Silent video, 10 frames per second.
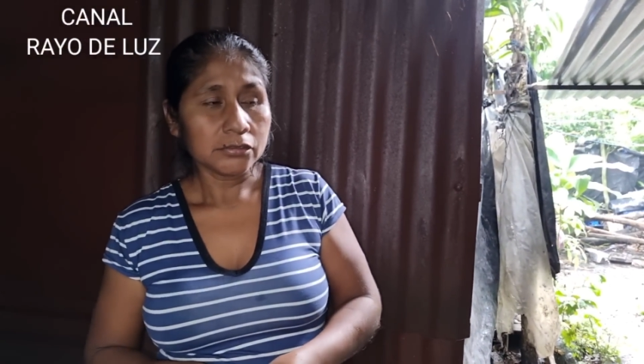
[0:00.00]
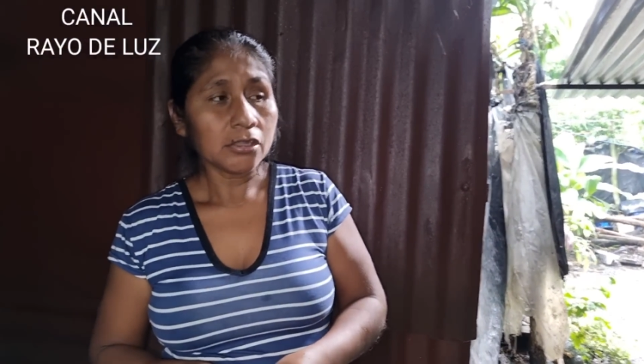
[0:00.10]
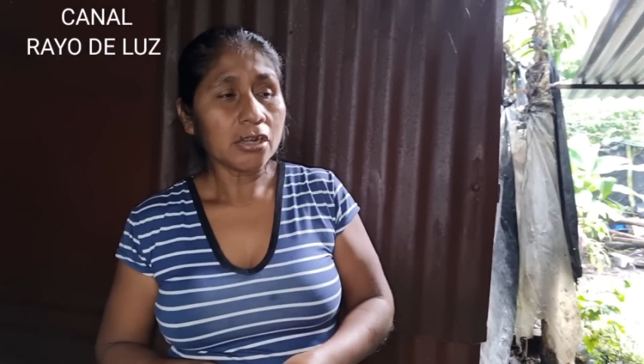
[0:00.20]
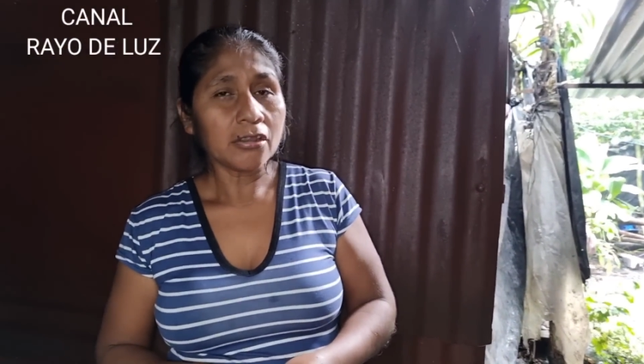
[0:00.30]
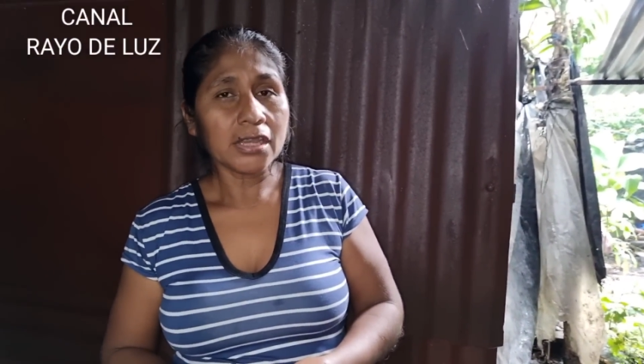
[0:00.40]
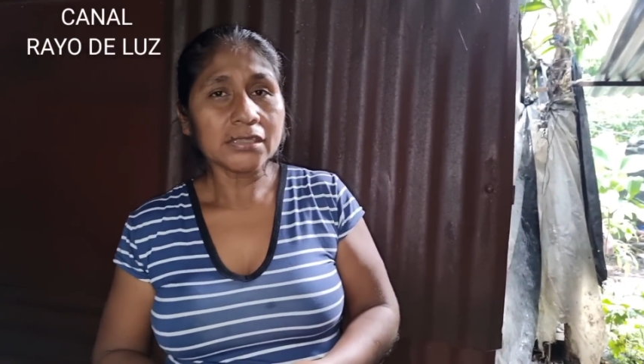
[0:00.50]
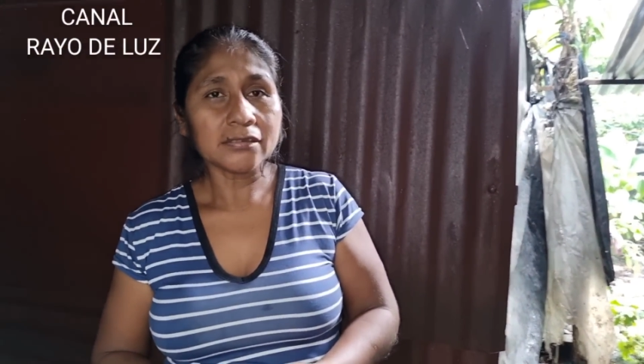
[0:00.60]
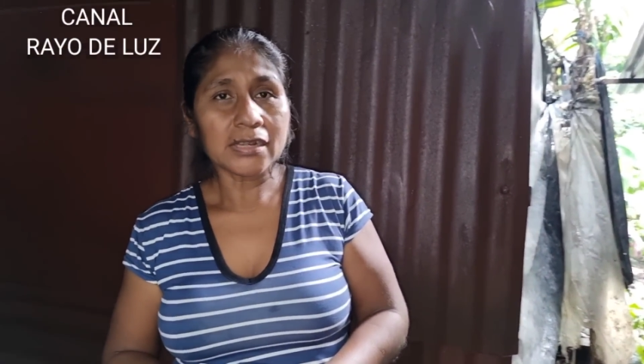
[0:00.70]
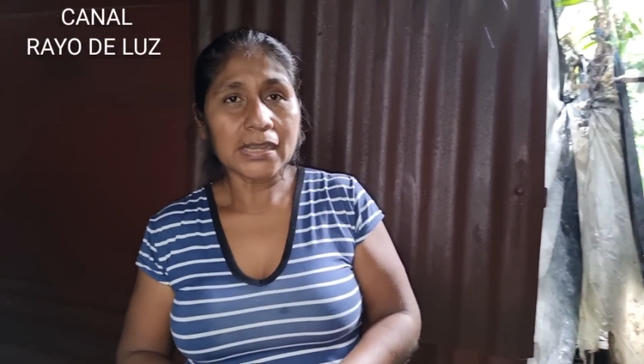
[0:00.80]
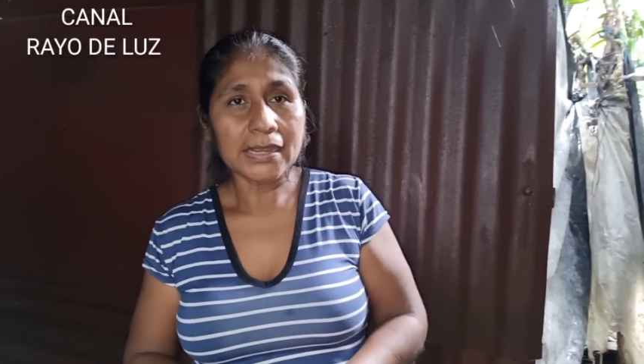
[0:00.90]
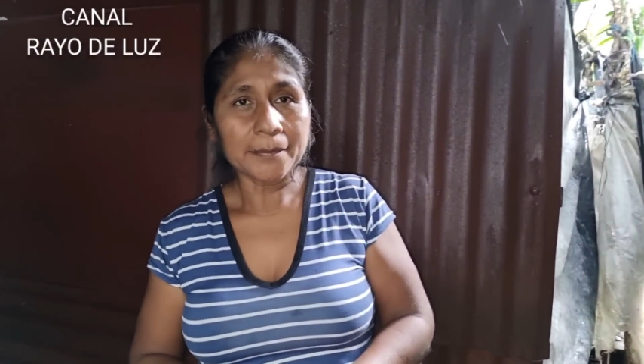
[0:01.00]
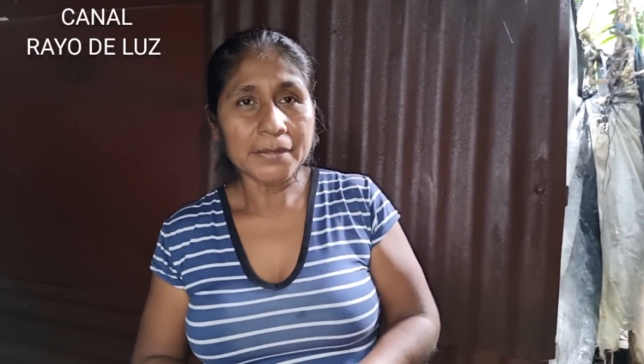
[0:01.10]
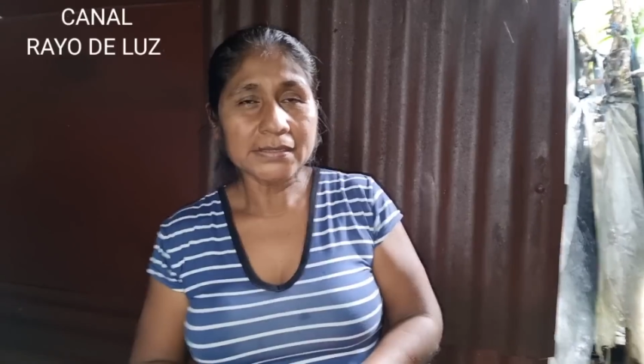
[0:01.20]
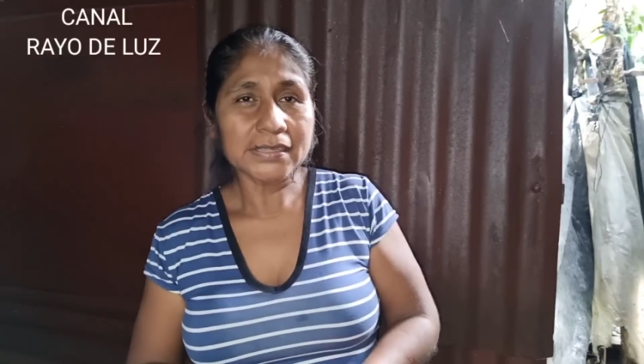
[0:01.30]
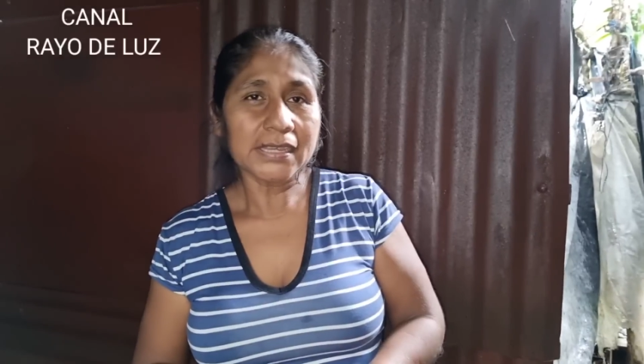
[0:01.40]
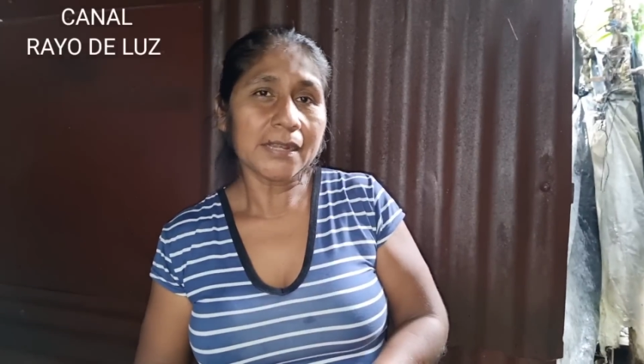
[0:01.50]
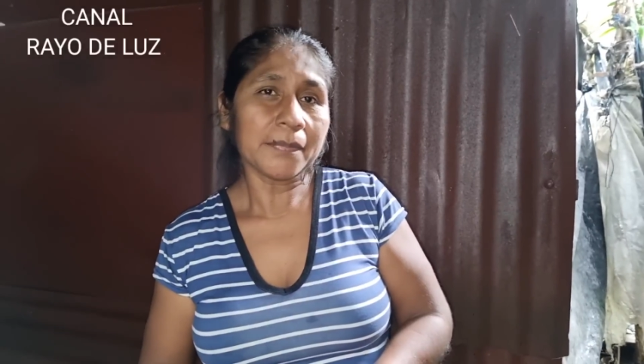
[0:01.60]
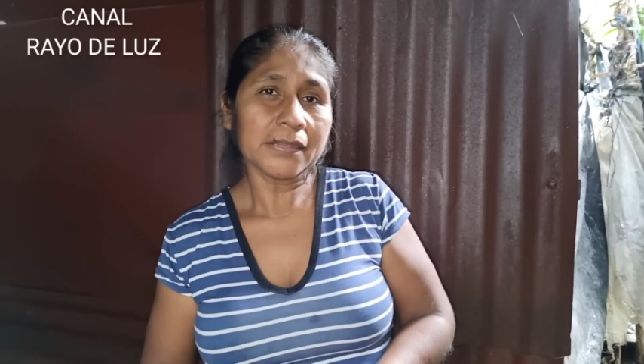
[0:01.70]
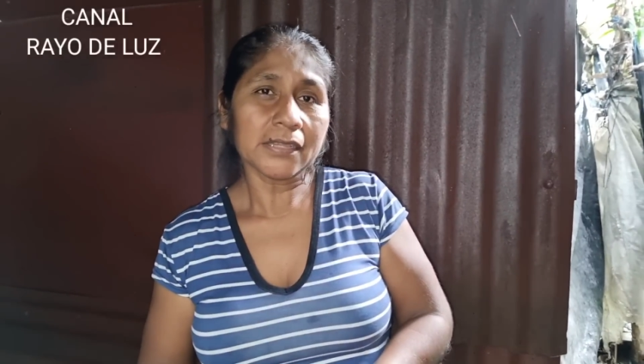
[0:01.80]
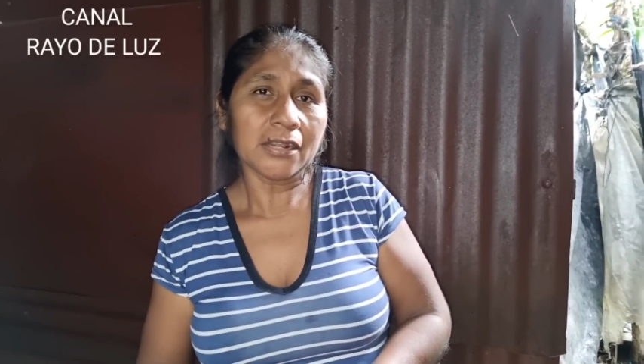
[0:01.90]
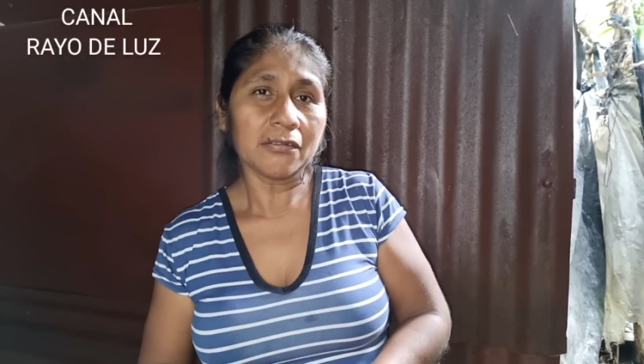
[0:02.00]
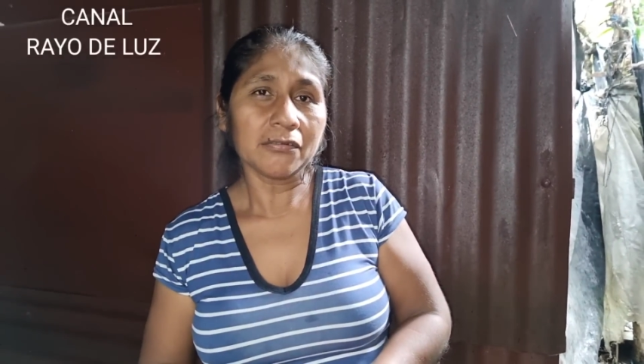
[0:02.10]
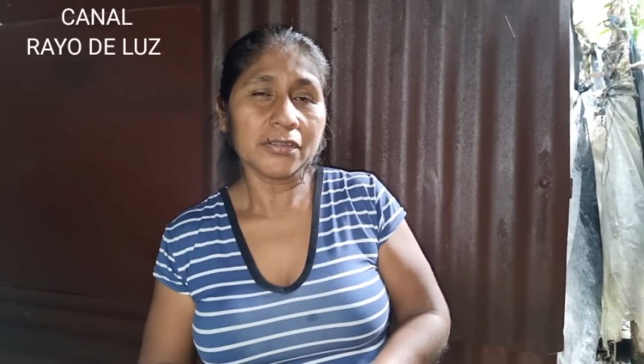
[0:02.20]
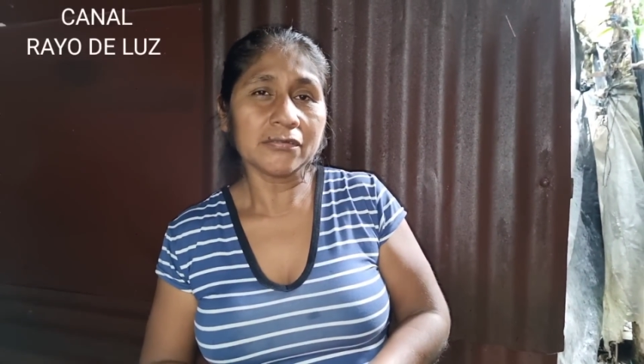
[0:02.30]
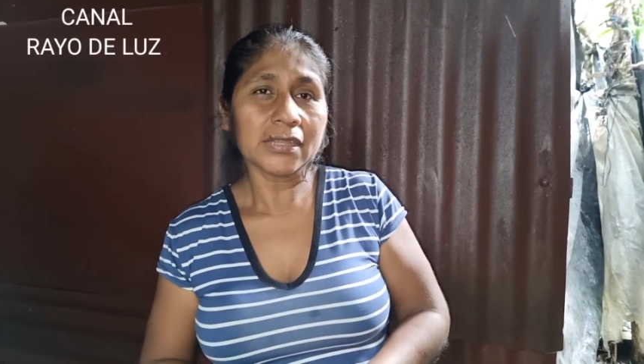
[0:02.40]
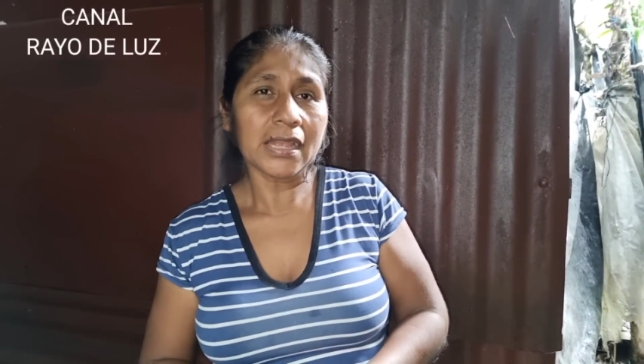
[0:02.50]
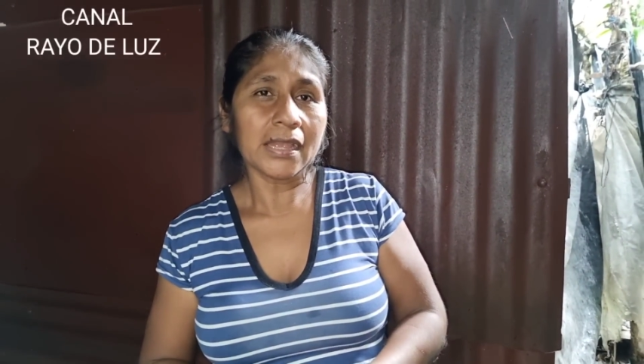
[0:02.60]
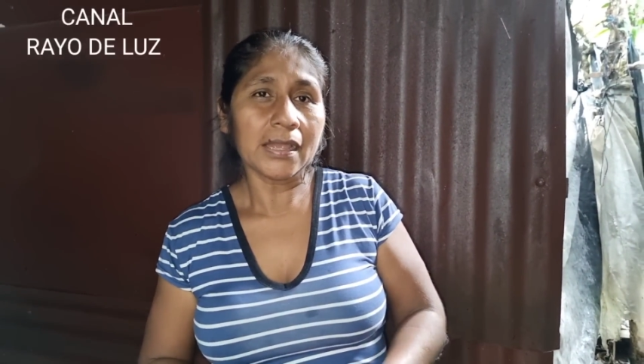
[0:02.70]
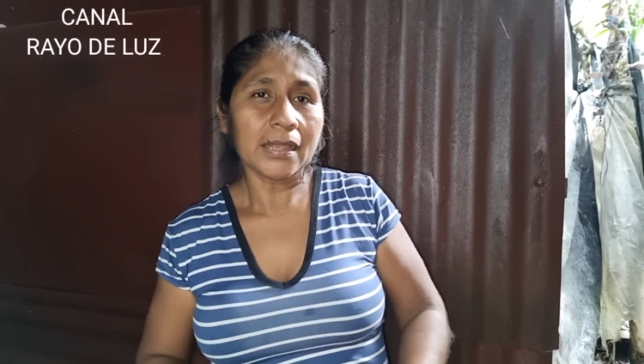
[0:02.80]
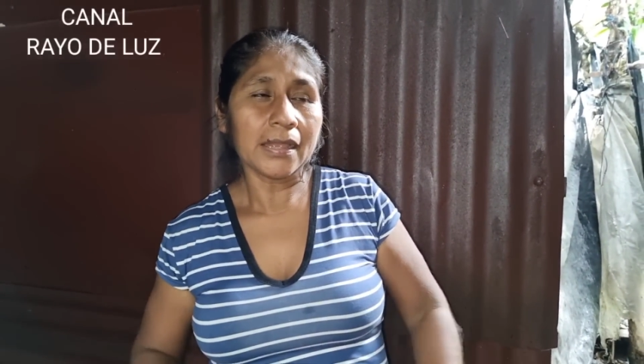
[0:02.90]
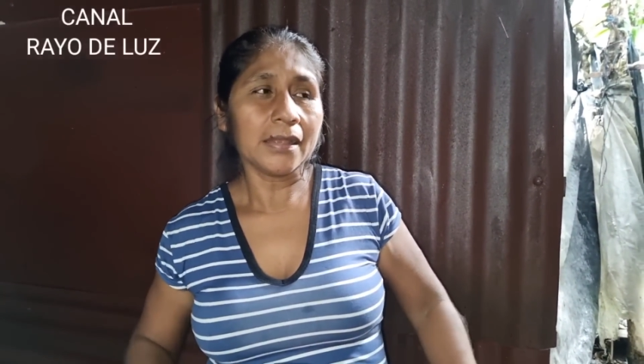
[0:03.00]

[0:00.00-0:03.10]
Solo eso, la camisa y el pantalón y una...